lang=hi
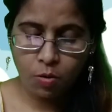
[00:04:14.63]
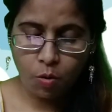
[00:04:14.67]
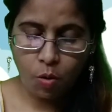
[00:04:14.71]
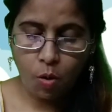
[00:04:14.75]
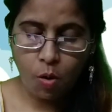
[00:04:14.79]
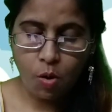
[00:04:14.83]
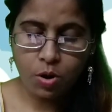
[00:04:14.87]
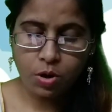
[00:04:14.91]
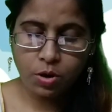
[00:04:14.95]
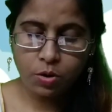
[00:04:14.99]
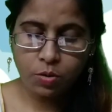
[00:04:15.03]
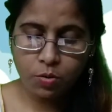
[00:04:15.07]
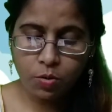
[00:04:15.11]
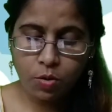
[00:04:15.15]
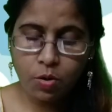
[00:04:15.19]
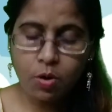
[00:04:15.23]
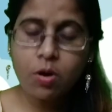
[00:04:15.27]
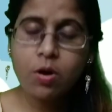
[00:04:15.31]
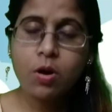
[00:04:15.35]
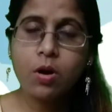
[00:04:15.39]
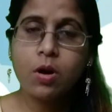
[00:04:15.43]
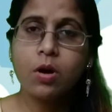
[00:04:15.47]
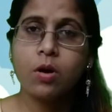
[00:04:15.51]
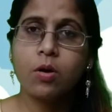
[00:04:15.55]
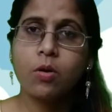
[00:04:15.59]
कॉर्न को
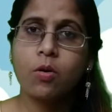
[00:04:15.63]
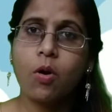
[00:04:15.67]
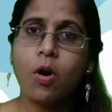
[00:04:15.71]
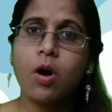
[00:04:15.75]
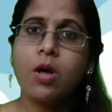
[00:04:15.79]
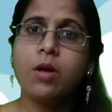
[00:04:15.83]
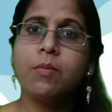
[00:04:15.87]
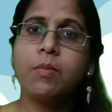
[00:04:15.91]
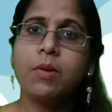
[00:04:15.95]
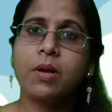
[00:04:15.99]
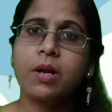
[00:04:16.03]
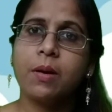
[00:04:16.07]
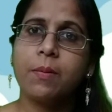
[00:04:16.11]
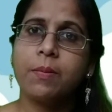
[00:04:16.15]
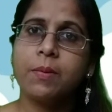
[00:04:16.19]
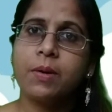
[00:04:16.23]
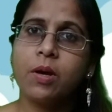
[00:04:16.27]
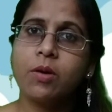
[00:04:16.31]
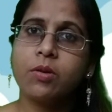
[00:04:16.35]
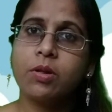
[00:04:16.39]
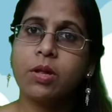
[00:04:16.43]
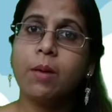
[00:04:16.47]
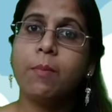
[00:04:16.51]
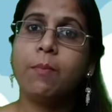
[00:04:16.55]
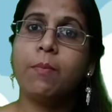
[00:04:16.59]
कॉर्न मतलब क्या
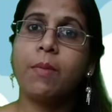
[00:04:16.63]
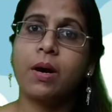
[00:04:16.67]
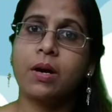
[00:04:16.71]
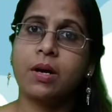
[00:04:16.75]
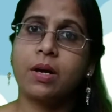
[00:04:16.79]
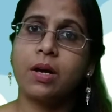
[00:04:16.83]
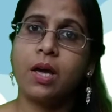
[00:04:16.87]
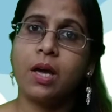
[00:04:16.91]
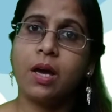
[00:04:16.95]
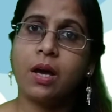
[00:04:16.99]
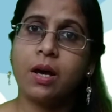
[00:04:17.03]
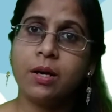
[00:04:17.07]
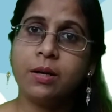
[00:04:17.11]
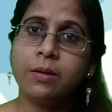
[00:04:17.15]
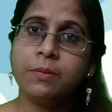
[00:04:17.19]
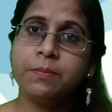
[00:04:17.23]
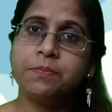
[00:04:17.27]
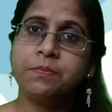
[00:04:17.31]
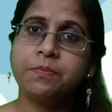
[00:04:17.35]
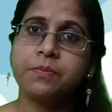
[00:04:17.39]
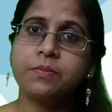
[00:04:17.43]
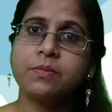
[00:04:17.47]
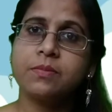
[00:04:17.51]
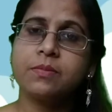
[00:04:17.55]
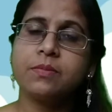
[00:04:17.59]
होता है मक्के का
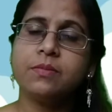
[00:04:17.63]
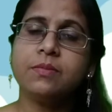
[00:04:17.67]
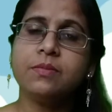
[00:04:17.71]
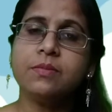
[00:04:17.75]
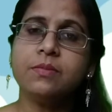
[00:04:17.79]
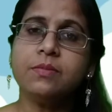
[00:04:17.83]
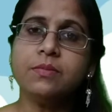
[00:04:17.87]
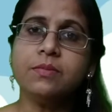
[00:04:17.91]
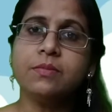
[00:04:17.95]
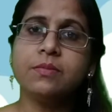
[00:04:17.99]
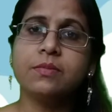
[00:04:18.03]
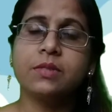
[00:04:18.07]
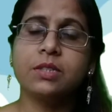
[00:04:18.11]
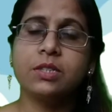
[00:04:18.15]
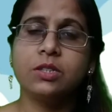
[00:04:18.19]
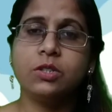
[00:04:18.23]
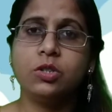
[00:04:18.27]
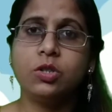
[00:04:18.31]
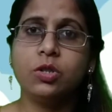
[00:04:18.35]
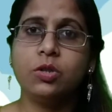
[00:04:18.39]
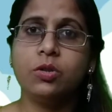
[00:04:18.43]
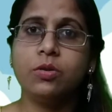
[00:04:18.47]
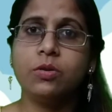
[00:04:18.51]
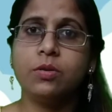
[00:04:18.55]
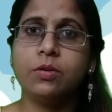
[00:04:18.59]

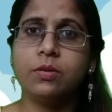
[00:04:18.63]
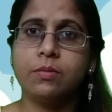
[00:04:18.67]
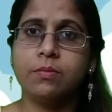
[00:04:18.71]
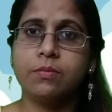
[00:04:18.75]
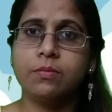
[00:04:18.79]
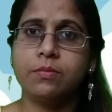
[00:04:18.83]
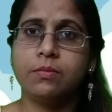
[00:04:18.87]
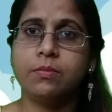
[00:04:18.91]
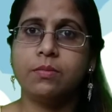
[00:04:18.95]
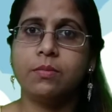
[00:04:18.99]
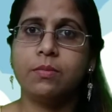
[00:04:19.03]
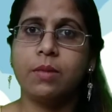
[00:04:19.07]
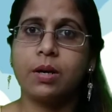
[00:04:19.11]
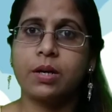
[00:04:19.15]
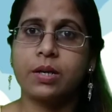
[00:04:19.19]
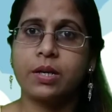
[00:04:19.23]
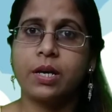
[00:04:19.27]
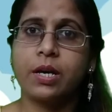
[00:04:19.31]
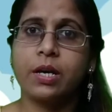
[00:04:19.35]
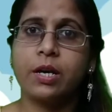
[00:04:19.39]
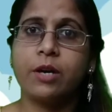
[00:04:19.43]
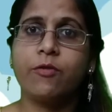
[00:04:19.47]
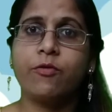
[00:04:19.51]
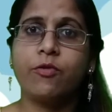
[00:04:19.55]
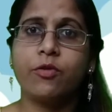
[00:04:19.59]
जो
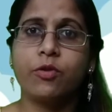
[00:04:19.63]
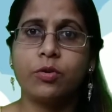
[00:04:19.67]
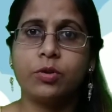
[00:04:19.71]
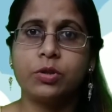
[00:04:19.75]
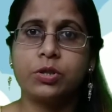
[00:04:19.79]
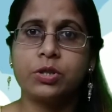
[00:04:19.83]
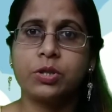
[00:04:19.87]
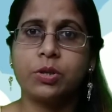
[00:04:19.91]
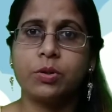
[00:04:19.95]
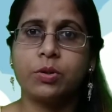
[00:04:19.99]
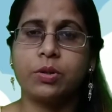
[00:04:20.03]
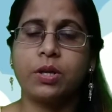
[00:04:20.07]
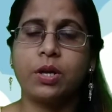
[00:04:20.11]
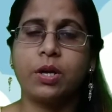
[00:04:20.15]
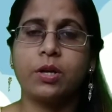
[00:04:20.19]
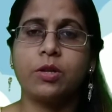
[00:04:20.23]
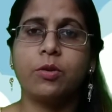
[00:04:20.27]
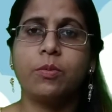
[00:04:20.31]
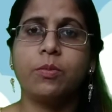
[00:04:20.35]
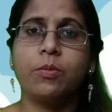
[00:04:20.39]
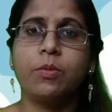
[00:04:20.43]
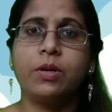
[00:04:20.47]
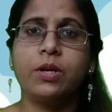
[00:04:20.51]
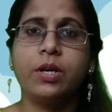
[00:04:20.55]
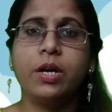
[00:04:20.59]
मक्के के फ्रूट्स होते हैं
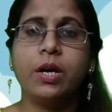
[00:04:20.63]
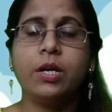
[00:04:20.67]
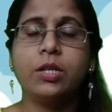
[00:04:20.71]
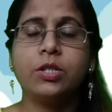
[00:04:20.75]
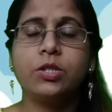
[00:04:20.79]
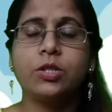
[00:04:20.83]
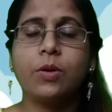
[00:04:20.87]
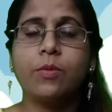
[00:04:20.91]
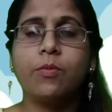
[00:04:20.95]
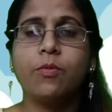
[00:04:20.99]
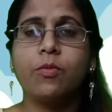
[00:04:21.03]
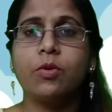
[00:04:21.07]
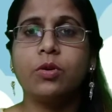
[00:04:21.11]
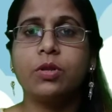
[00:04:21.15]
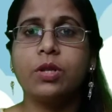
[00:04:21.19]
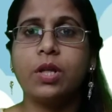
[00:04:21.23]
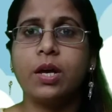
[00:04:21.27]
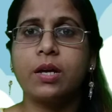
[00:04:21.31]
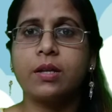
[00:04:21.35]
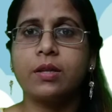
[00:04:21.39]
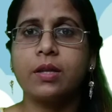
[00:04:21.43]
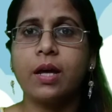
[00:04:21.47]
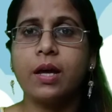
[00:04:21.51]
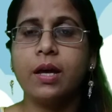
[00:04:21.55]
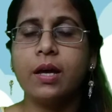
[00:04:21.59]
तो बोल रहा है जब वो
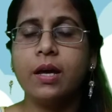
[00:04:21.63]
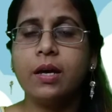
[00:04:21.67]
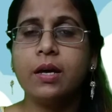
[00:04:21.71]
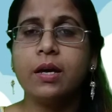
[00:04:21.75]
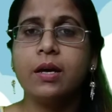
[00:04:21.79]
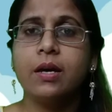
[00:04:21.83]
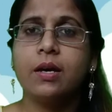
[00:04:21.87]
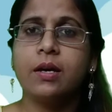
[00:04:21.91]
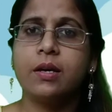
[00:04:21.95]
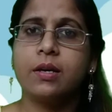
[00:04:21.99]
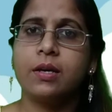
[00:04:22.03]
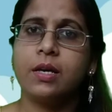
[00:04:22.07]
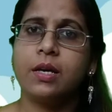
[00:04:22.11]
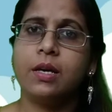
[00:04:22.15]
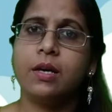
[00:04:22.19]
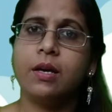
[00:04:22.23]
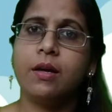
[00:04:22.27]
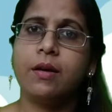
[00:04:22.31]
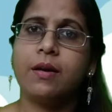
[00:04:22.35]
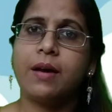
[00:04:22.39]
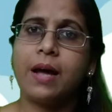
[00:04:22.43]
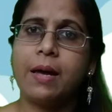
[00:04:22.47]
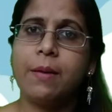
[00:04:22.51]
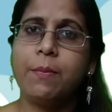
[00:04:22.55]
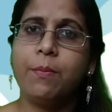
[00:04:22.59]
देखता है कि ये
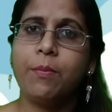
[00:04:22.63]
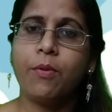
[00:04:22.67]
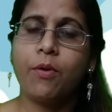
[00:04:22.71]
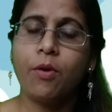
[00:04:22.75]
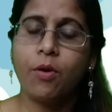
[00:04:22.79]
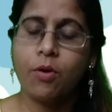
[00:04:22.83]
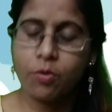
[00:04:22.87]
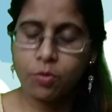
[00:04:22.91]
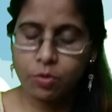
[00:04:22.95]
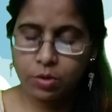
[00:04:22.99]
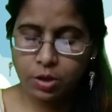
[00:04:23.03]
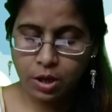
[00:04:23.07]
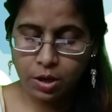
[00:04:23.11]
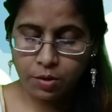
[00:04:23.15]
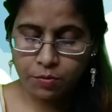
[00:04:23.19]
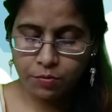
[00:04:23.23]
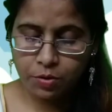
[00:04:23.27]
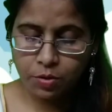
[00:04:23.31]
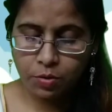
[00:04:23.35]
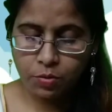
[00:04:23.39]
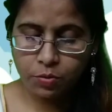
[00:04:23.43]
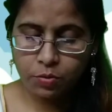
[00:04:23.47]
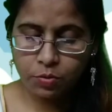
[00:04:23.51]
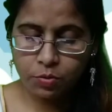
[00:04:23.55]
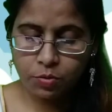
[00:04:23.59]
राइप कॉर्न हो गए
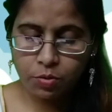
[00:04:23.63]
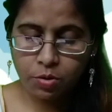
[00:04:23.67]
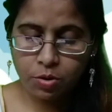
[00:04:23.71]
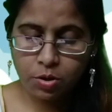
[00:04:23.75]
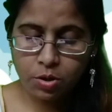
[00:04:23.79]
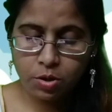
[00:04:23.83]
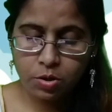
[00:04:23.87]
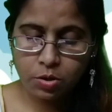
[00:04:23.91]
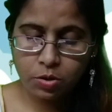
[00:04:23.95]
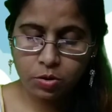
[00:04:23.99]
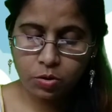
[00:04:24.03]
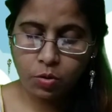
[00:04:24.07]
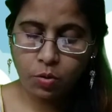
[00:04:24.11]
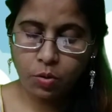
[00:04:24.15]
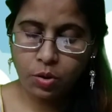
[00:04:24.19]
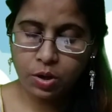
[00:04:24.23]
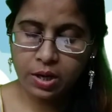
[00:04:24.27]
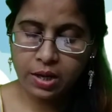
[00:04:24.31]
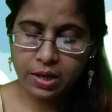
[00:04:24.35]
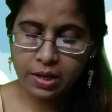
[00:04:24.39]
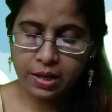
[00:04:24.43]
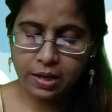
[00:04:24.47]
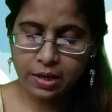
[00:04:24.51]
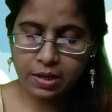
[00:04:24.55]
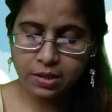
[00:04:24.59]
वो उनको
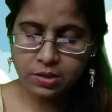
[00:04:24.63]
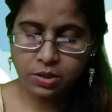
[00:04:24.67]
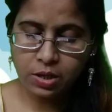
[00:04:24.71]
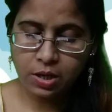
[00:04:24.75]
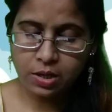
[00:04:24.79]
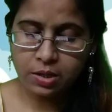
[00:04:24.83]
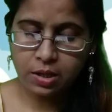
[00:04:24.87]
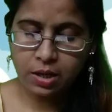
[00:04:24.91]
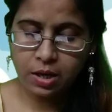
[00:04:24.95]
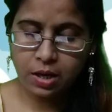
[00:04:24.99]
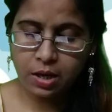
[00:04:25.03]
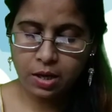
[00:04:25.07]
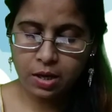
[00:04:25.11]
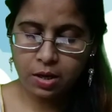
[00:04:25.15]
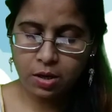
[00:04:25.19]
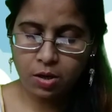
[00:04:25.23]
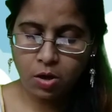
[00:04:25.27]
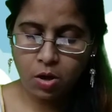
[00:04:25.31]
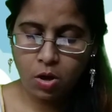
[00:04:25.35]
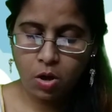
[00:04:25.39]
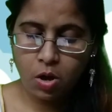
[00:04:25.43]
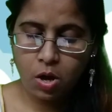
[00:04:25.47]
तोड़ने के लिए जाता है